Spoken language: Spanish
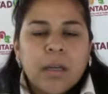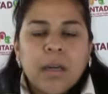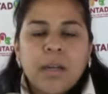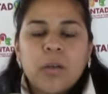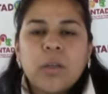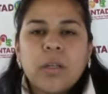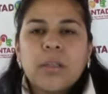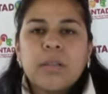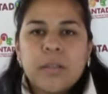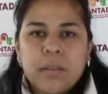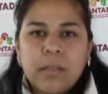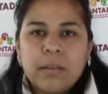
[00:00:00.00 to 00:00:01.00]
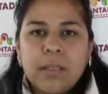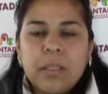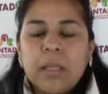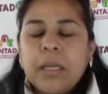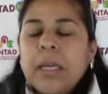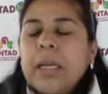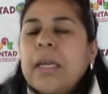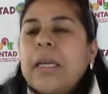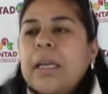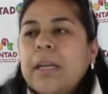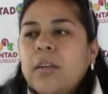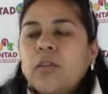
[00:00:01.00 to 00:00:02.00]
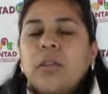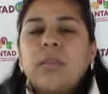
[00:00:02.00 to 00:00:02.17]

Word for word: algo que necesiten. Eh, nos